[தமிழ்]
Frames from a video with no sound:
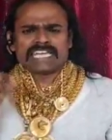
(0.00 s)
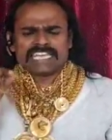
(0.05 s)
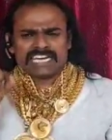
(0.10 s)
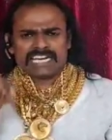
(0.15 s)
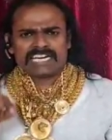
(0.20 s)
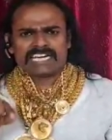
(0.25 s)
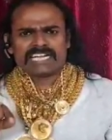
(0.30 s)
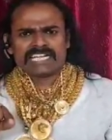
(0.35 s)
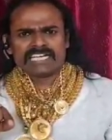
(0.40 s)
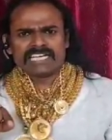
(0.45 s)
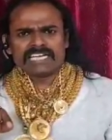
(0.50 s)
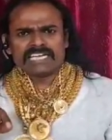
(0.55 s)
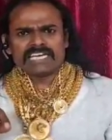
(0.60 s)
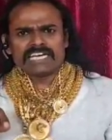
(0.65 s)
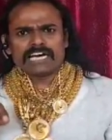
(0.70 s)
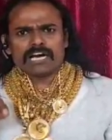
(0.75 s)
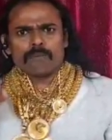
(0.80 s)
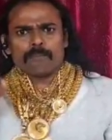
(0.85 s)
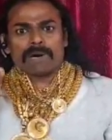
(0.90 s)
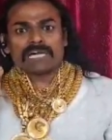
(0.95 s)
இன்று
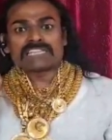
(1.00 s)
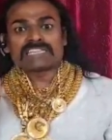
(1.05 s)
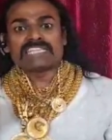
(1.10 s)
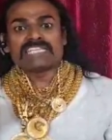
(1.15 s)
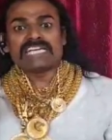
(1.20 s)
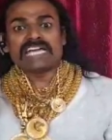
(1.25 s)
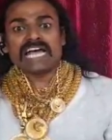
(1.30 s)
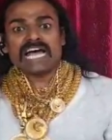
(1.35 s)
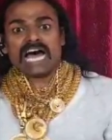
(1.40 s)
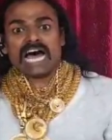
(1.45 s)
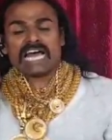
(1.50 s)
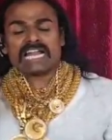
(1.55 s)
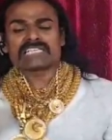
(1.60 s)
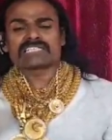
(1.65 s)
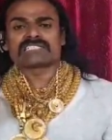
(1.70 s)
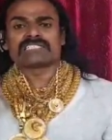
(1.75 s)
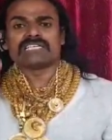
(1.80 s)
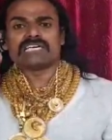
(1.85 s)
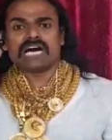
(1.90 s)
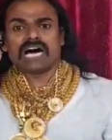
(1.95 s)
மத்திய
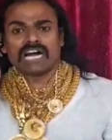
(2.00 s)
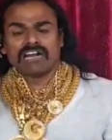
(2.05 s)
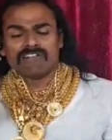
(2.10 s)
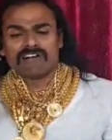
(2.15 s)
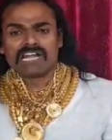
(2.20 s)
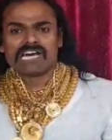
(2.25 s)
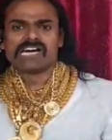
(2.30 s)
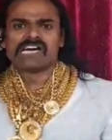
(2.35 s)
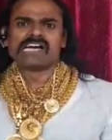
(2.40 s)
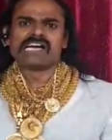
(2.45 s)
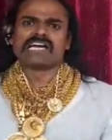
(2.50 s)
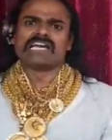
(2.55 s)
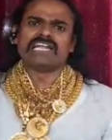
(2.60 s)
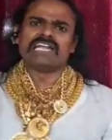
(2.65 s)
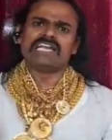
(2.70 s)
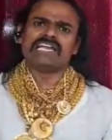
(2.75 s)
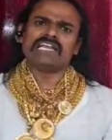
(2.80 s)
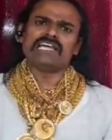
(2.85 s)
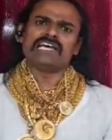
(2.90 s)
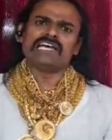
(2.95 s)
அரசு
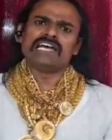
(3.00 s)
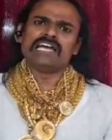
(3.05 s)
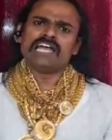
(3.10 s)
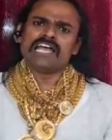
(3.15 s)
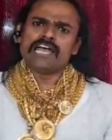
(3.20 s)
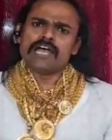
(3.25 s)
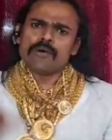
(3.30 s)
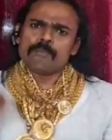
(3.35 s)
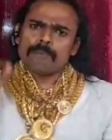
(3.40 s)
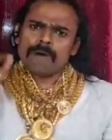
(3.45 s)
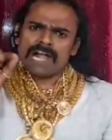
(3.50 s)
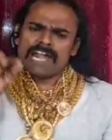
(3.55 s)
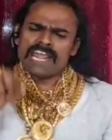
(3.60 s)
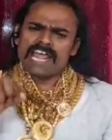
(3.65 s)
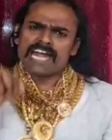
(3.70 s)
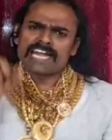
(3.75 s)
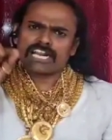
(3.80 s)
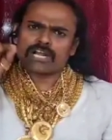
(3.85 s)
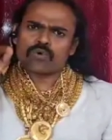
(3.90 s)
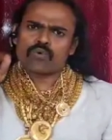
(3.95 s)
அலுவலகங்களில்
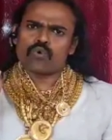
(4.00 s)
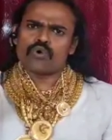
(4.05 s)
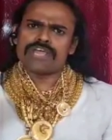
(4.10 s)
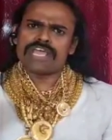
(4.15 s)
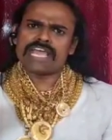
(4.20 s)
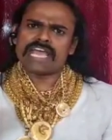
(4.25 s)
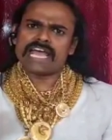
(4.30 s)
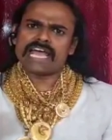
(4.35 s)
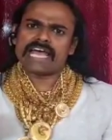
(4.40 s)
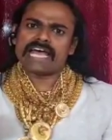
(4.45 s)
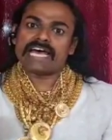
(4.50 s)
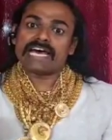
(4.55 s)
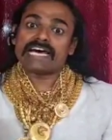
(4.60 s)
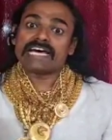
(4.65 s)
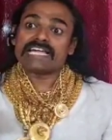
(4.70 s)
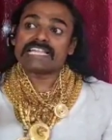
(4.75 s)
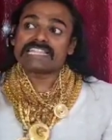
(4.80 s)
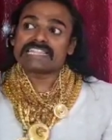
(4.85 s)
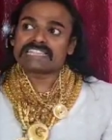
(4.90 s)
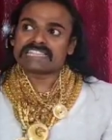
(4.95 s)
பணியாற்றக்கூடிய
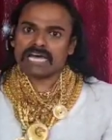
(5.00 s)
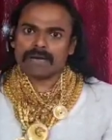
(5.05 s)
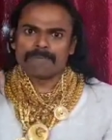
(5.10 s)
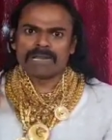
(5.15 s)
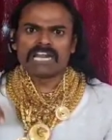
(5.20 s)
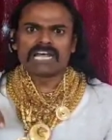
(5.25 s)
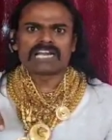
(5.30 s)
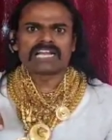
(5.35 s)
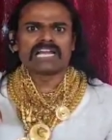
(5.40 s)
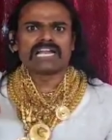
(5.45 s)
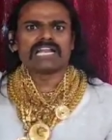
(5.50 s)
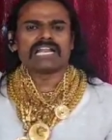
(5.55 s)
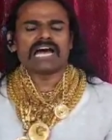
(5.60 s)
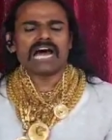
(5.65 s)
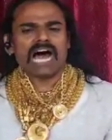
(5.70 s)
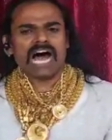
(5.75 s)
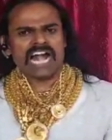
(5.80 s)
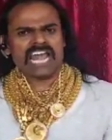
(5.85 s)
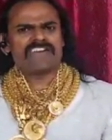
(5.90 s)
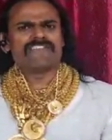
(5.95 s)
தமிழர்கள்
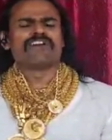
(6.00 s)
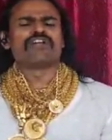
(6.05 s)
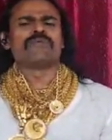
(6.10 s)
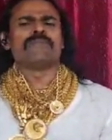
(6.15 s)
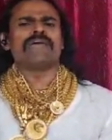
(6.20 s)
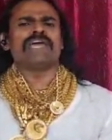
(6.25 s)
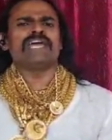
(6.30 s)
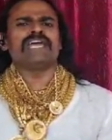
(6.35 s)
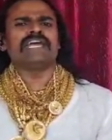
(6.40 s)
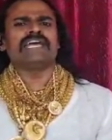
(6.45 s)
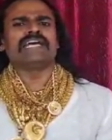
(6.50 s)
அனைவருமே